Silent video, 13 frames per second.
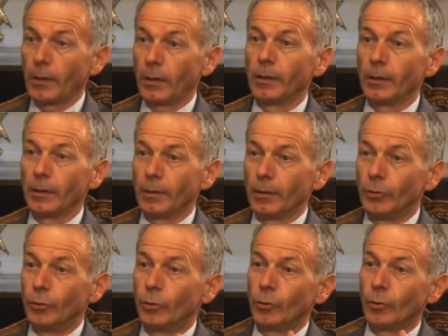Eh,
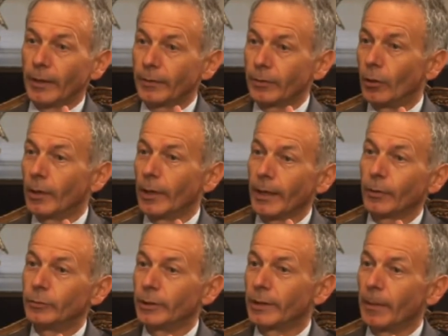no escoger
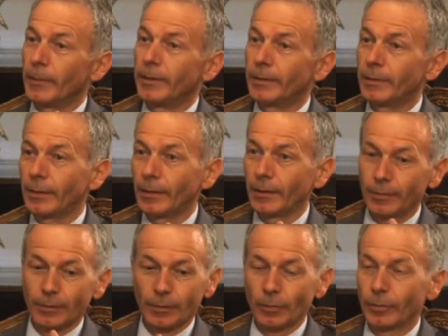únicamente
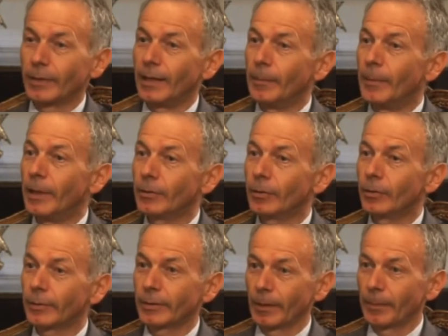eh, los
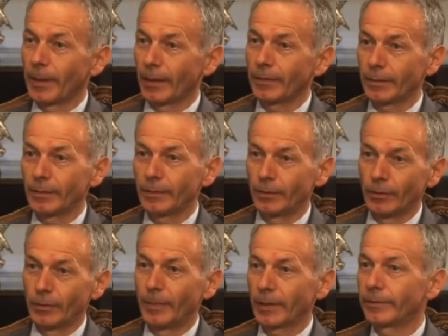elementos que
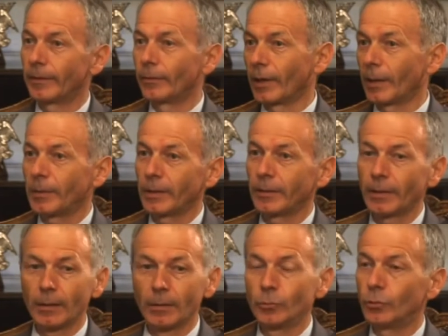parecen más favorables
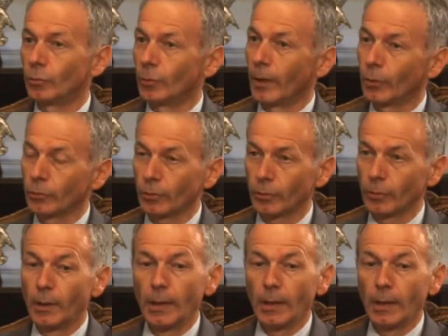a uno o al otro.